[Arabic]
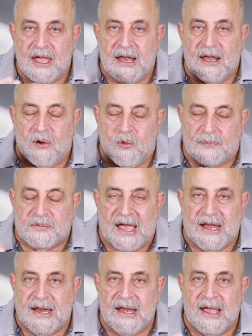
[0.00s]
اللي هو بتاع
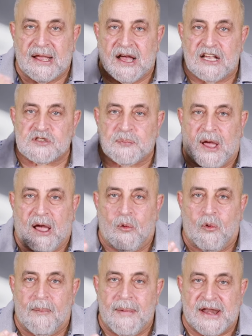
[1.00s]
العلاج اصبح
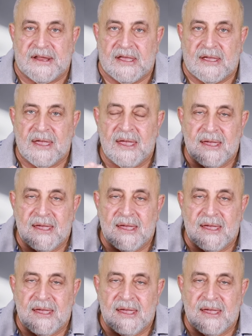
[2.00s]
هو مرئي